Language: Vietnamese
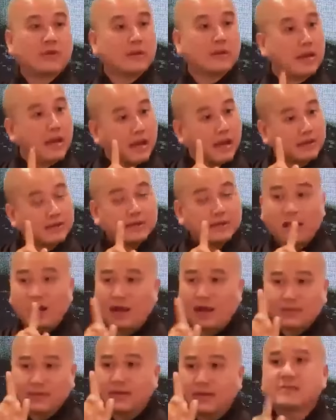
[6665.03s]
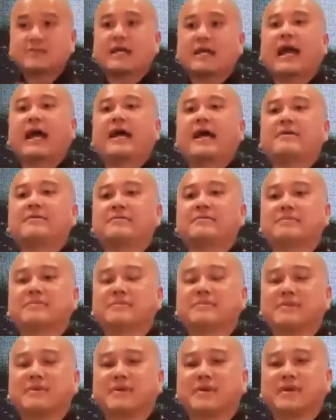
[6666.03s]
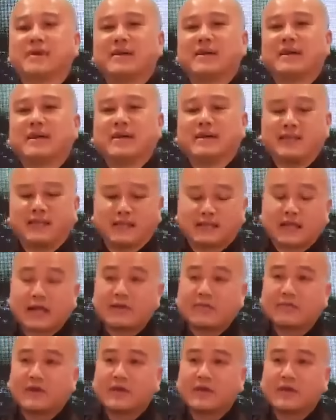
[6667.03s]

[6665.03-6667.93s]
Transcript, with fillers: Lẫn hết tất cả. Thì các